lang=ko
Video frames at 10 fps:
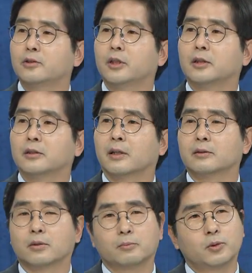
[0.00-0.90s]
수 있겠죠.
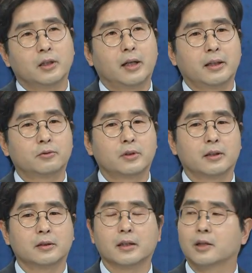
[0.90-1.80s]
나도 뭐일 안 해도
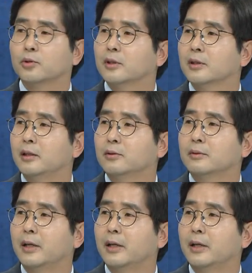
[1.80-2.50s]
되는데 계속 일을 해도,